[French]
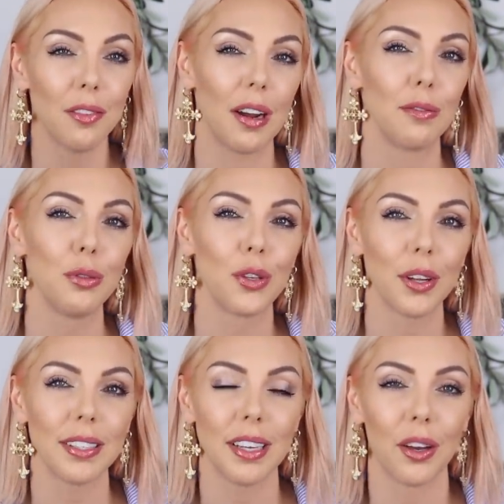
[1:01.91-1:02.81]
voilà, vous
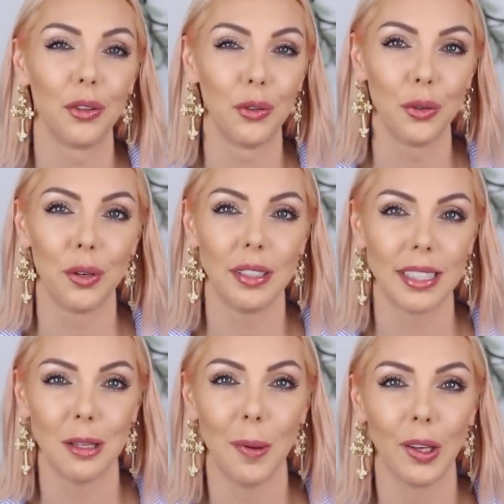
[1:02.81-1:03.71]
sortir de
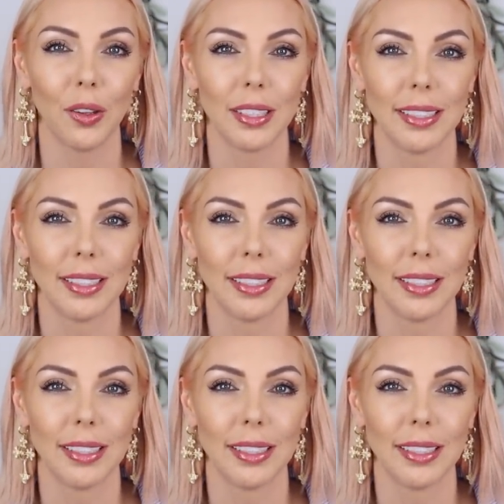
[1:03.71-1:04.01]
cette période